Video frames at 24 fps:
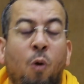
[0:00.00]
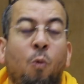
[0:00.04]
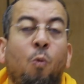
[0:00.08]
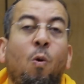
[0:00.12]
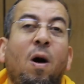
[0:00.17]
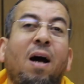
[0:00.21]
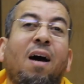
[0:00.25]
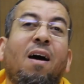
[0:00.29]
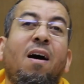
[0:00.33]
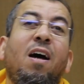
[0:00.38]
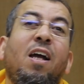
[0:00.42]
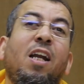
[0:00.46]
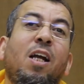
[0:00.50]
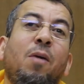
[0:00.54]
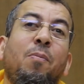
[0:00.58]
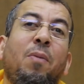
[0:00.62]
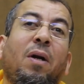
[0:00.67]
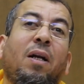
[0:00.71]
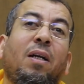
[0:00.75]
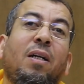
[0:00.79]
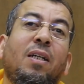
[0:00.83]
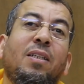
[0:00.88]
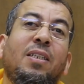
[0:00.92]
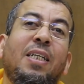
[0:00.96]
وقال
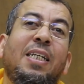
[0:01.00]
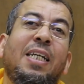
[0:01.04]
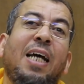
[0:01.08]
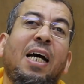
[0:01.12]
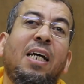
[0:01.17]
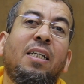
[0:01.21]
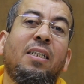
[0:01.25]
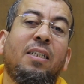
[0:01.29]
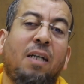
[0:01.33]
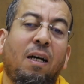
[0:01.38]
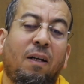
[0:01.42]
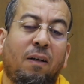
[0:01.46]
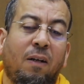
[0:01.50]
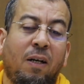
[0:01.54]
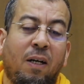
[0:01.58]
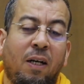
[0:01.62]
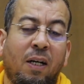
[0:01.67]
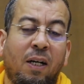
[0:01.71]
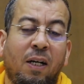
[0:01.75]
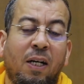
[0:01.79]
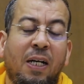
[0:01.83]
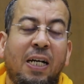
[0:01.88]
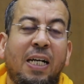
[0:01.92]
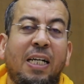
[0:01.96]
مره
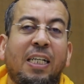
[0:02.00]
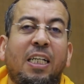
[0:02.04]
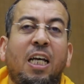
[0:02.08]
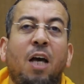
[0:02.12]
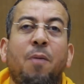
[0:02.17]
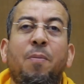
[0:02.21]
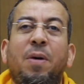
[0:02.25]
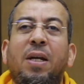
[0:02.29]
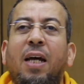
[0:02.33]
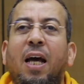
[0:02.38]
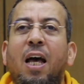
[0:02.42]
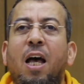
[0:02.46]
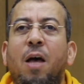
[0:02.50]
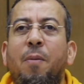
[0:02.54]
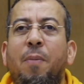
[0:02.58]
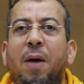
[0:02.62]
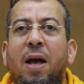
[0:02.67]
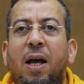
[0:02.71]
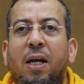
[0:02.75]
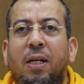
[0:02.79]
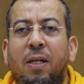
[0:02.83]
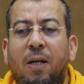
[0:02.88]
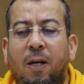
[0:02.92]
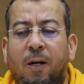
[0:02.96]
انكرها كمن
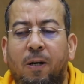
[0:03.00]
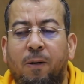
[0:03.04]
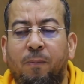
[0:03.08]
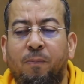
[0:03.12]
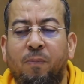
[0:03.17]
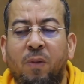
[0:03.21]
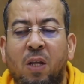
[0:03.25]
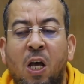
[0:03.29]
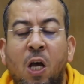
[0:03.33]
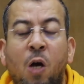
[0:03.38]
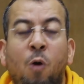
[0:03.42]
غاب عنها